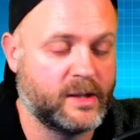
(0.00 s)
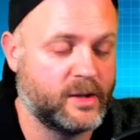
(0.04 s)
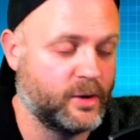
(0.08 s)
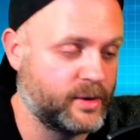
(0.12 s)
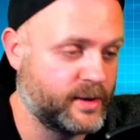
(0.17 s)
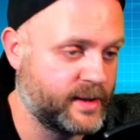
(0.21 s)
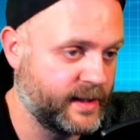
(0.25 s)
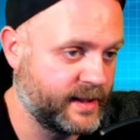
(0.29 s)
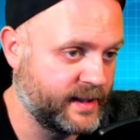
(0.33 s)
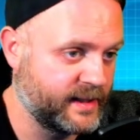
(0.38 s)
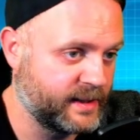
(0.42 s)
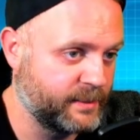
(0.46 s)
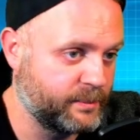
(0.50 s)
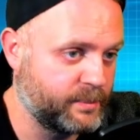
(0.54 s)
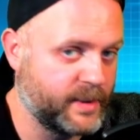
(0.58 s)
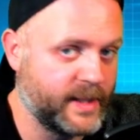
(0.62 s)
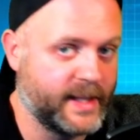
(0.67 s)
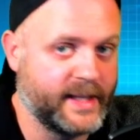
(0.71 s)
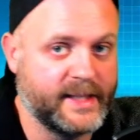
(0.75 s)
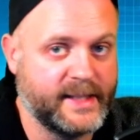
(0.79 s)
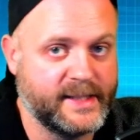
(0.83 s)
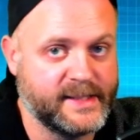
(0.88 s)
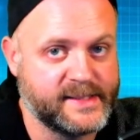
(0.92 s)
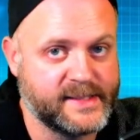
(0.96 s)
könnt ihr in der
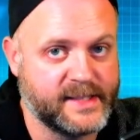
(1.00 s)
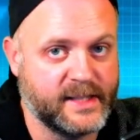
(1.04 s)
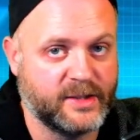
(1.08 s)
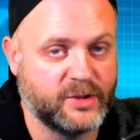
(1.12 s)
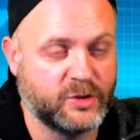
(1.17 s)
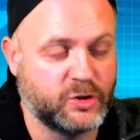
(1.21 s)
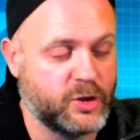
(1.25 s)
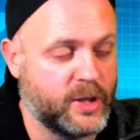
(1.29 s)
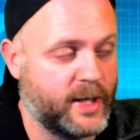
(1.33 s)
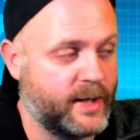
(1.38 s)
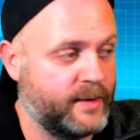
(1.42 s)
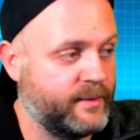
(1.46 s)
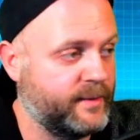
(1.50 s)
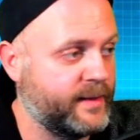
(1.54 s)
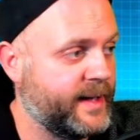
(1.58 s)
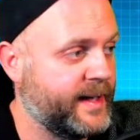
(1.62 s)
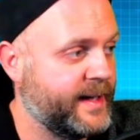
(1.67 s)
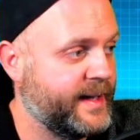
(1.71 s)
Playlist anschauen.